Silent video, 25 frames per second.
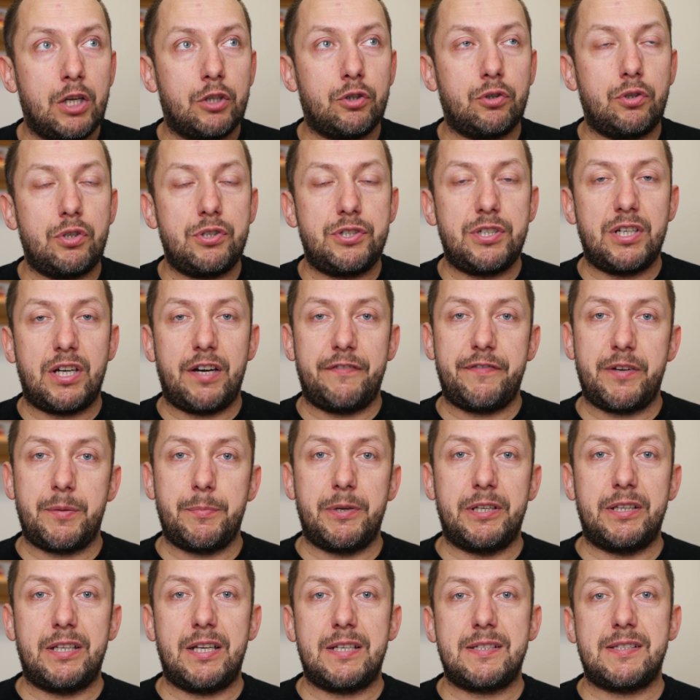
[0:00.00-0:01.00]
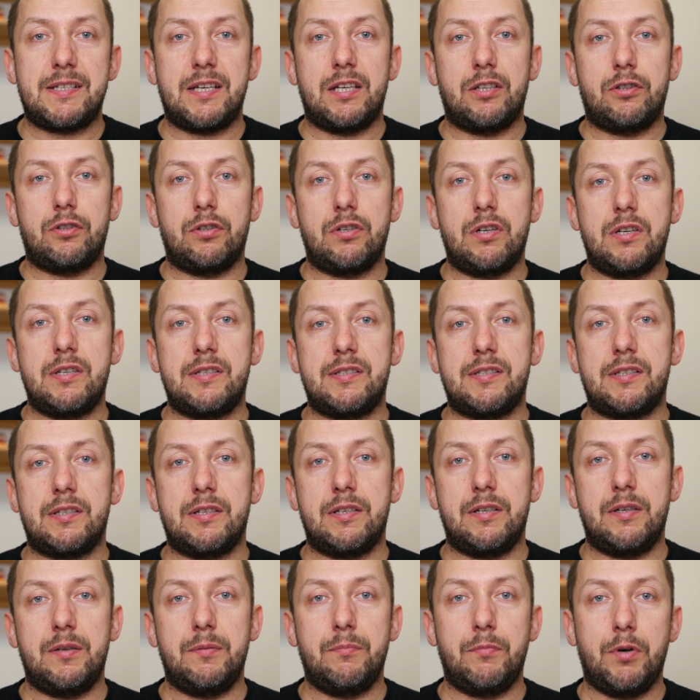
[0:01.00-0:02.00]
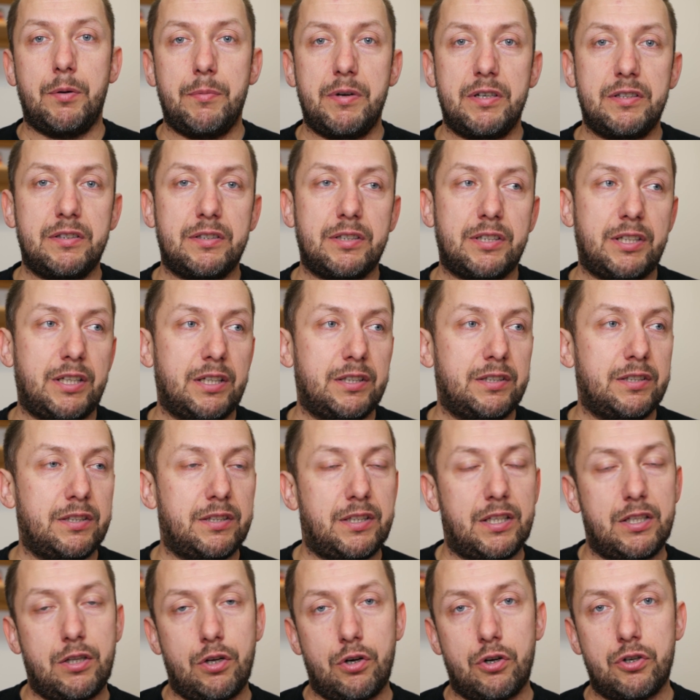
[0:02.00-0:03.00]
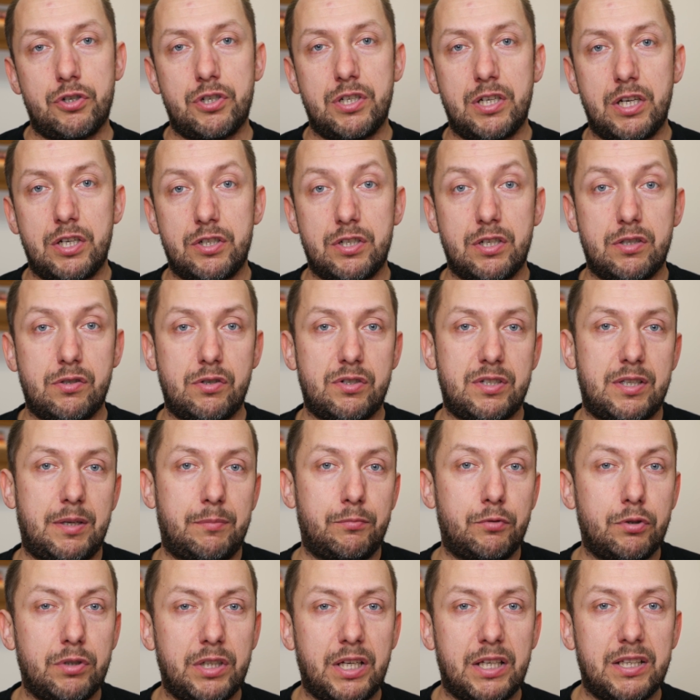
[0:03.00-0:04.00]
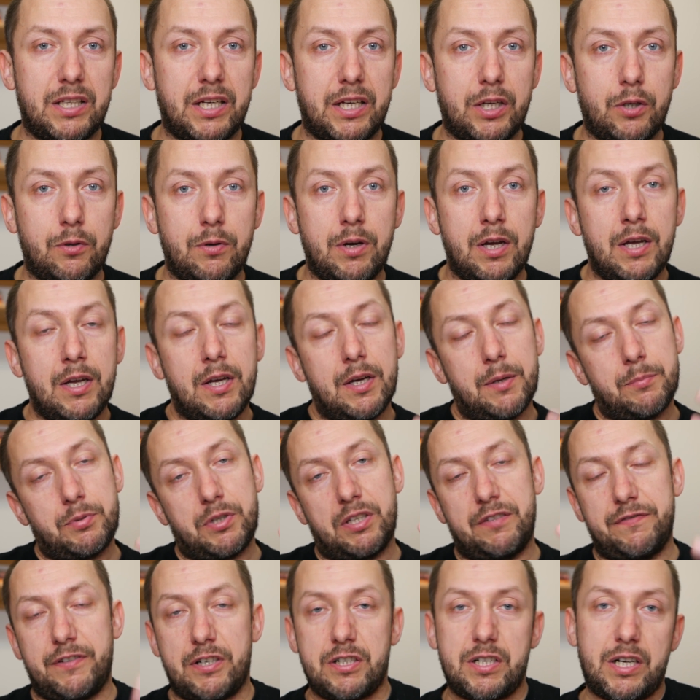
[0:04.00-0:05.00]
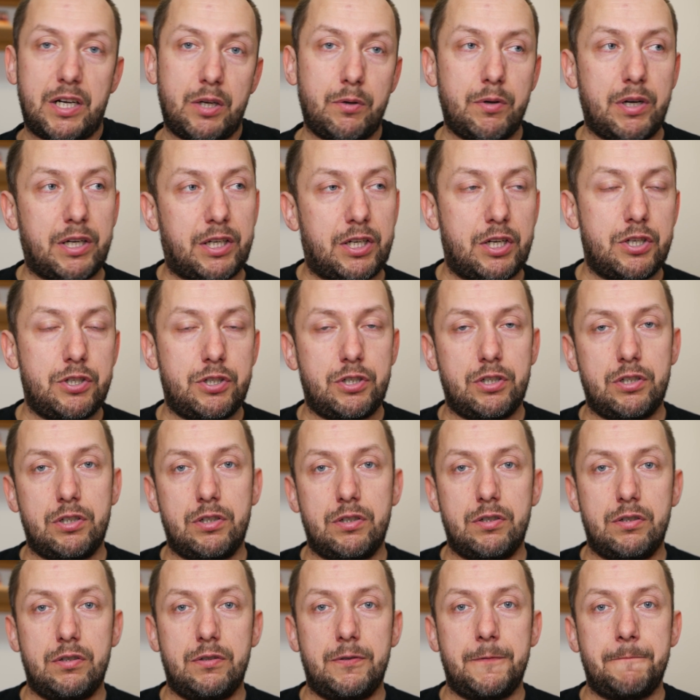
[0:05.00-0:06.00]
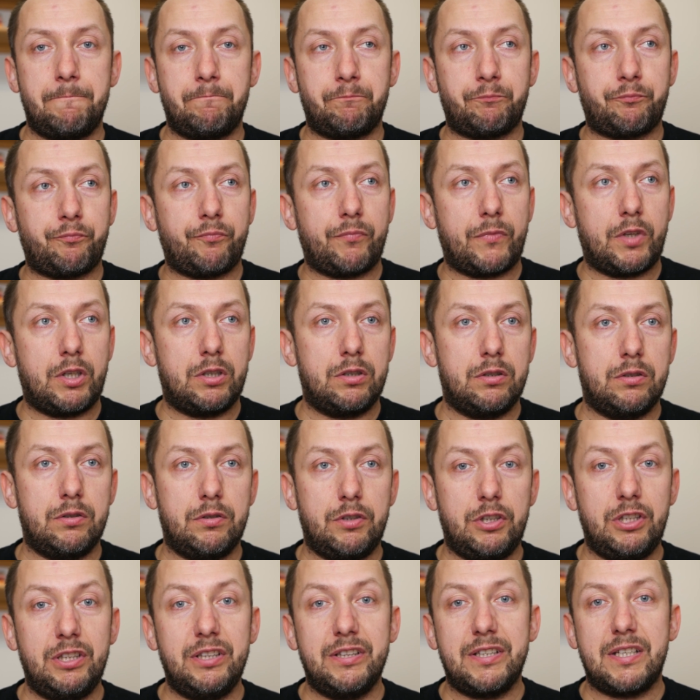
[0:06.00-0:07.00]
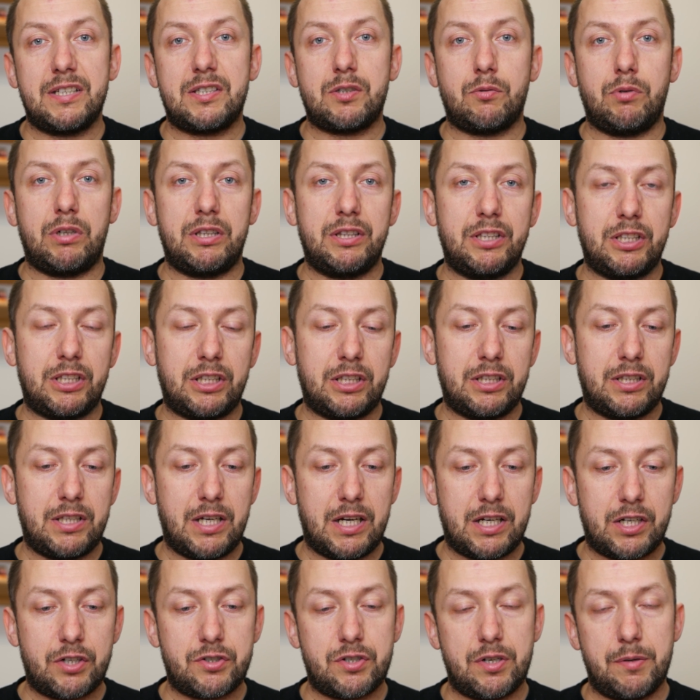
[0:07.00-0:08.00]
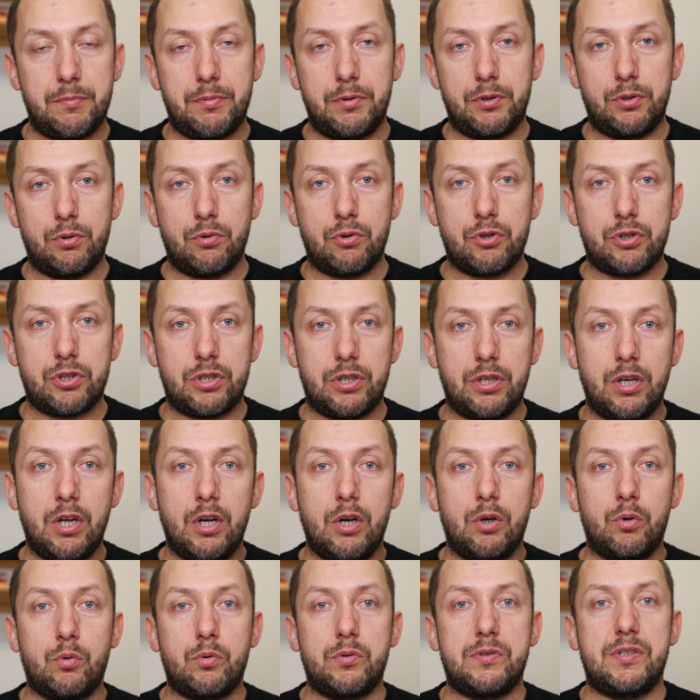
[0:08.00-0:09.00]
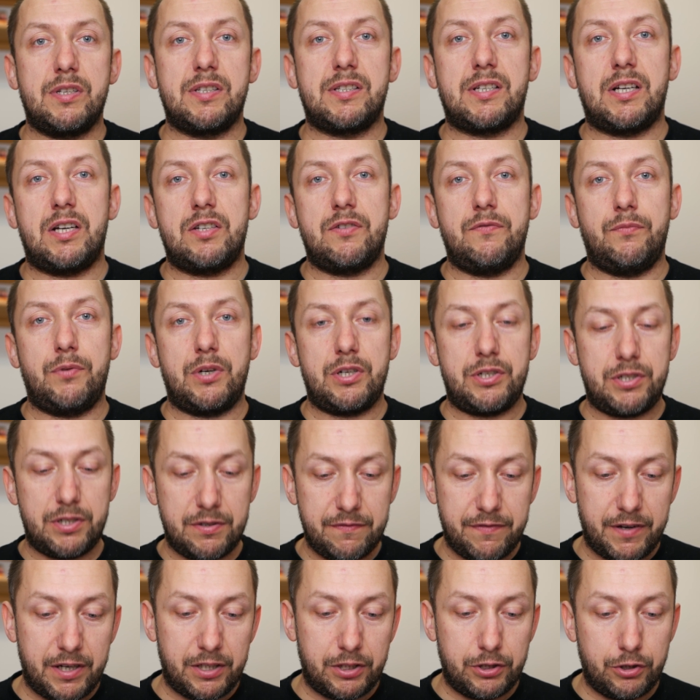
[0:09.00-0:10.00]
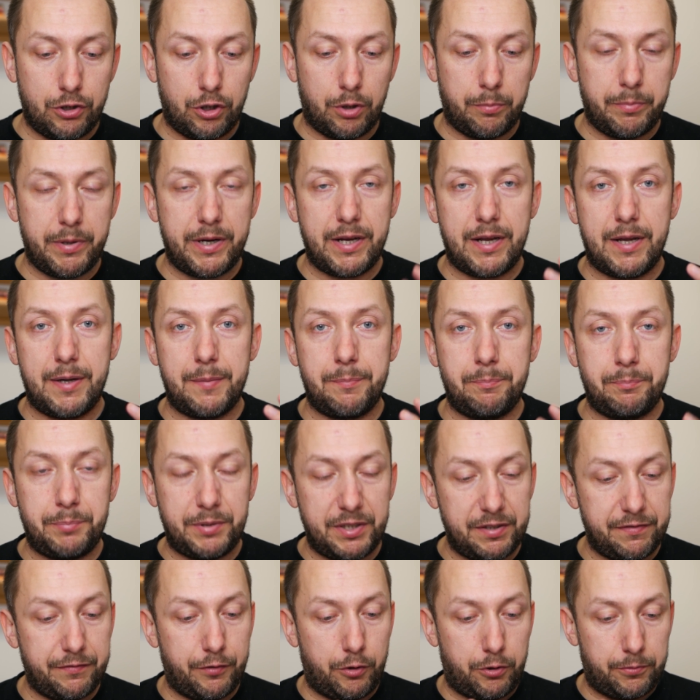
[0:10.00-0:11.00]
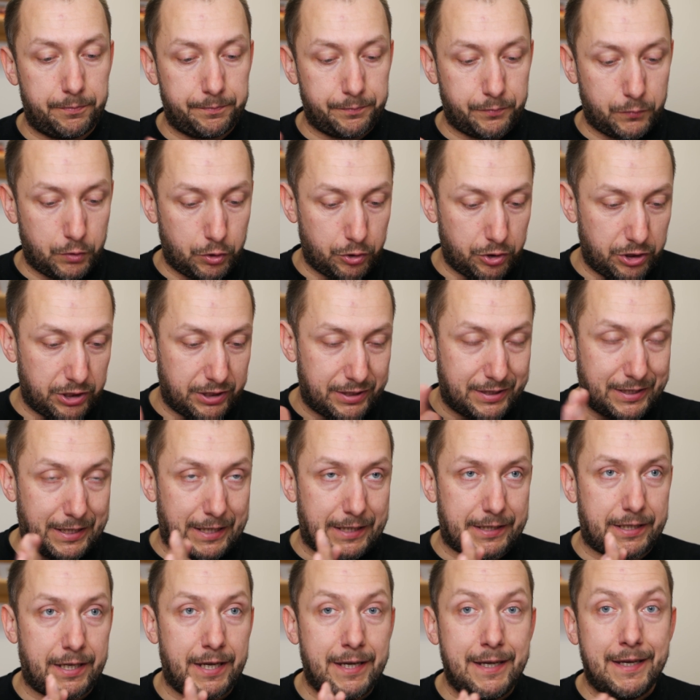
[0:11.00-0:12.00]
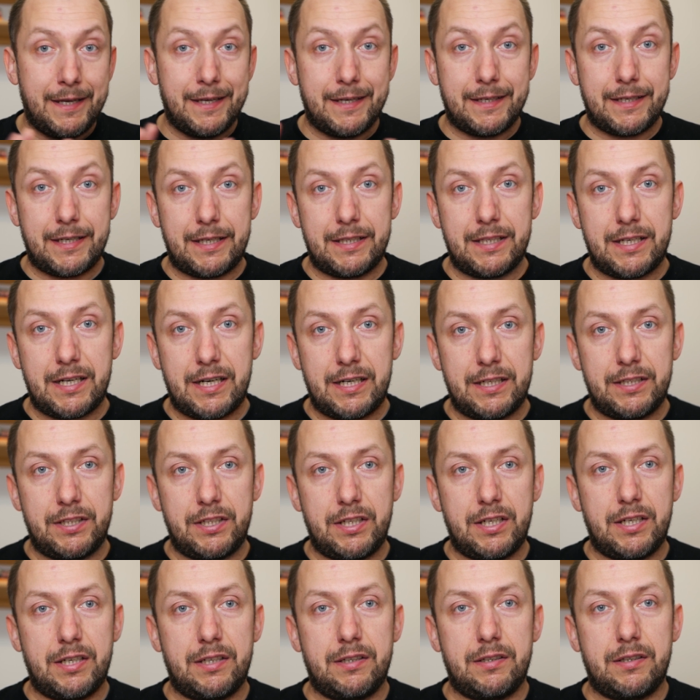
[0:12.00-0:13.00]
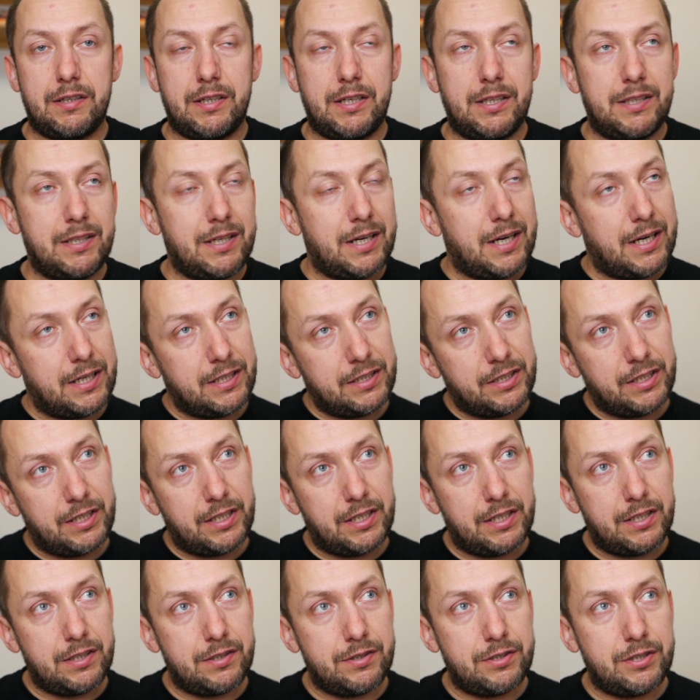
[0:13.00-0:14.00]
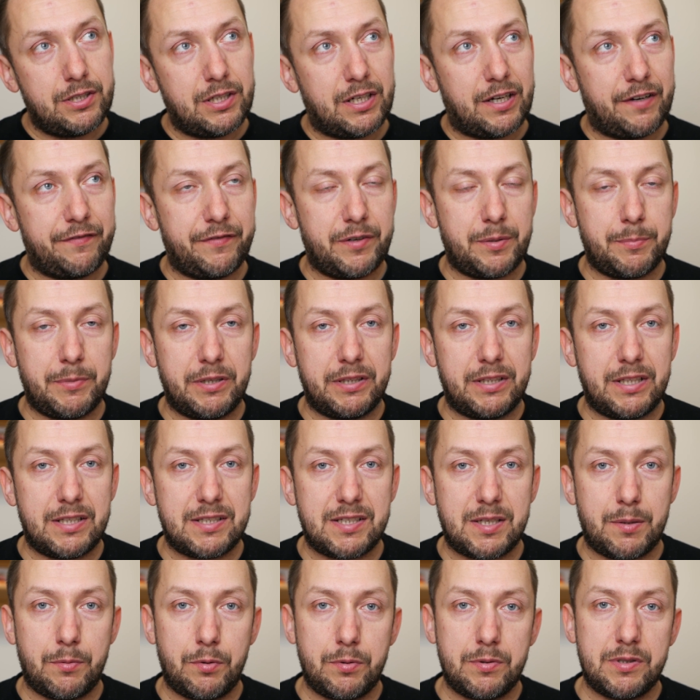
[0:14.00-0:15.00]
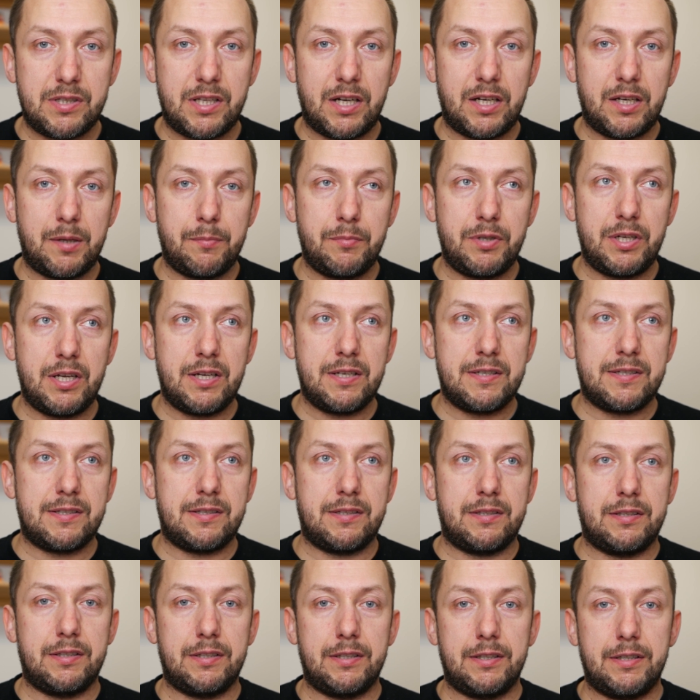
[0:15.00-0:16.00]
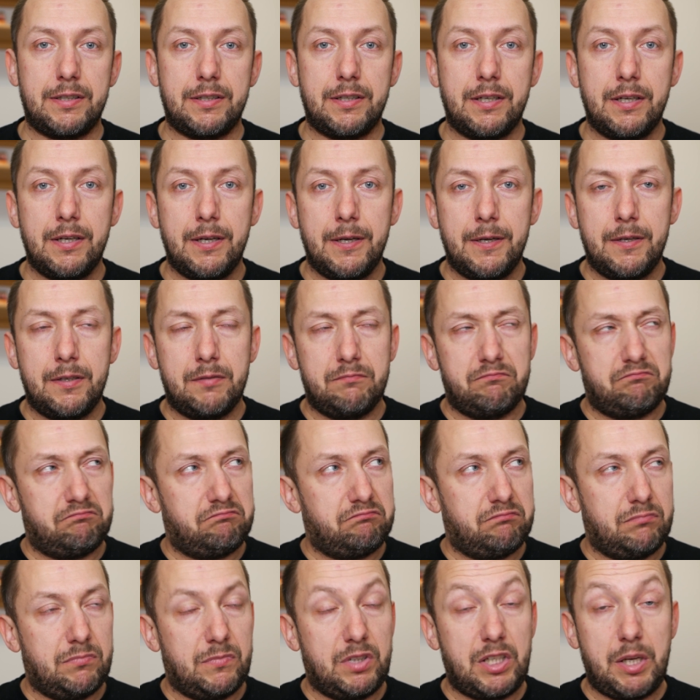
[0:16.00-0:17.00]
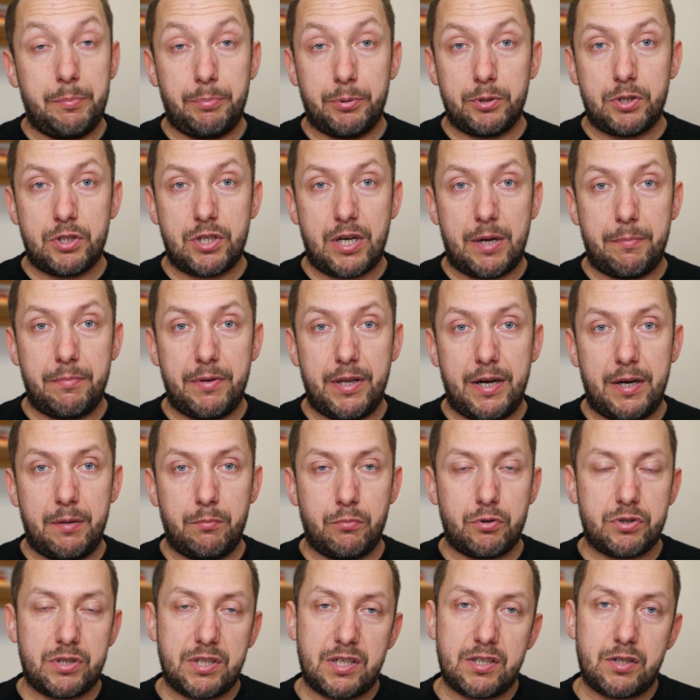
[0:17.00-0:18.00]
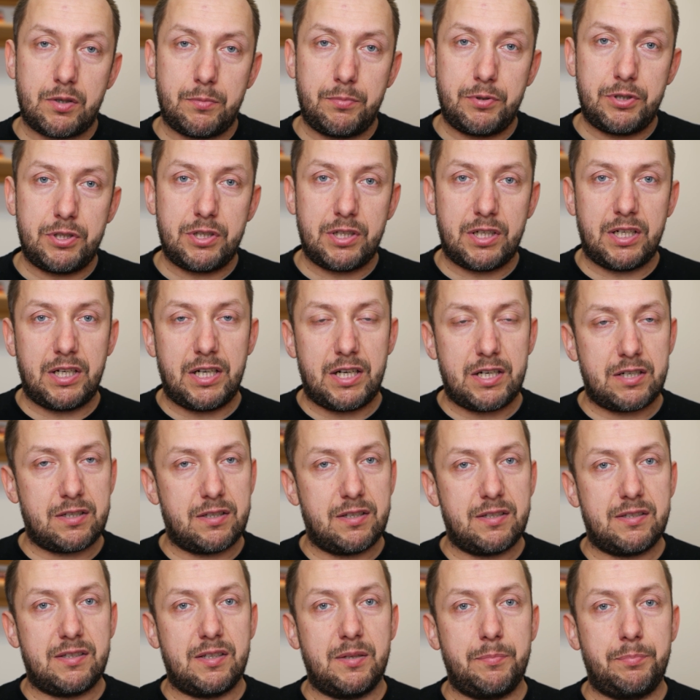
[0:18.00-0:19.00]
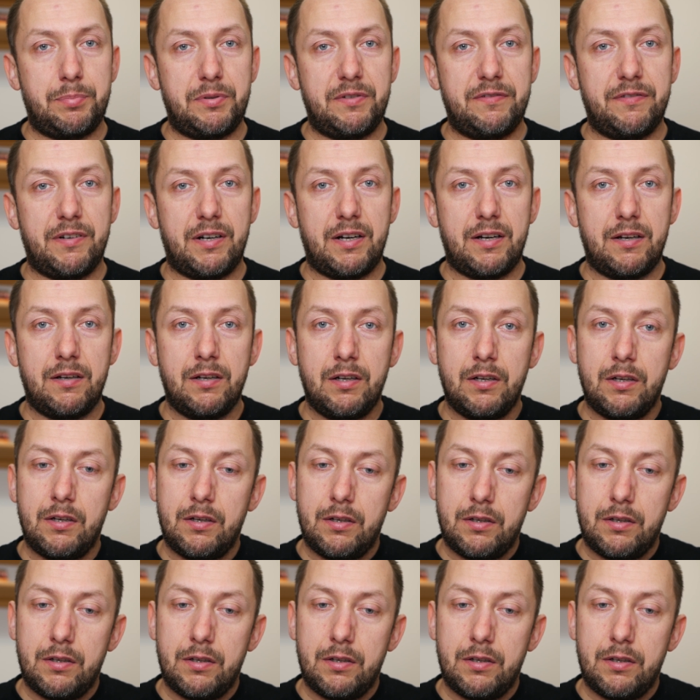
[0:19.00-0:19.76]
No i cicha fermentacja to jest moment, kiedy te drożdże jeszcze coś tam dojadają, przetwarzają jakieś Y, inne składniki tak, żeby już uzyskać właściwe i dobre piwo. No i tak, generalnie, generalnie cicha fermentacja moim zdaniem jest y, niepotrzebna. Można zrobić każdy styl piwa,